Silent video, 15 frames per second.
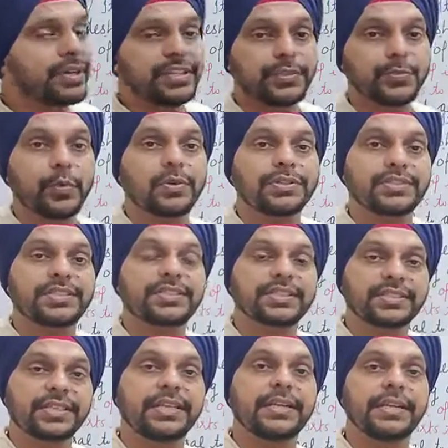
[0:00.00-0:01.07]
फॉर ईस्ट पॉलिसी
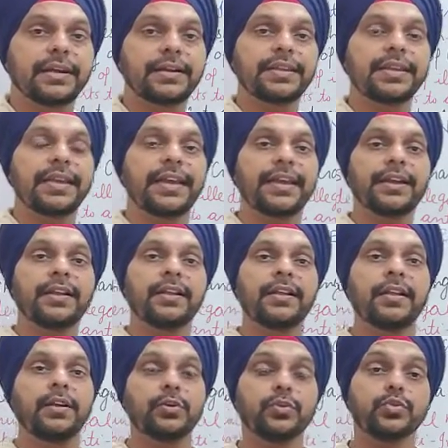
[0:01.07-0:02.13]
जैसे इंडिया की है
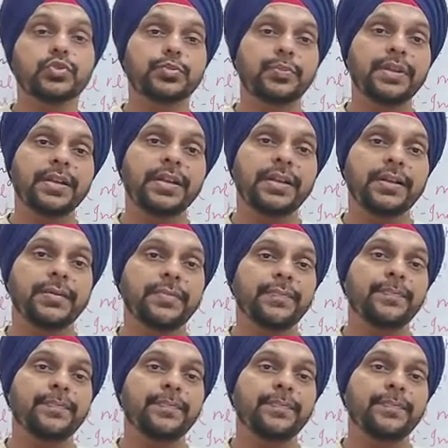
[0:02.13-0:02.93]
उसमें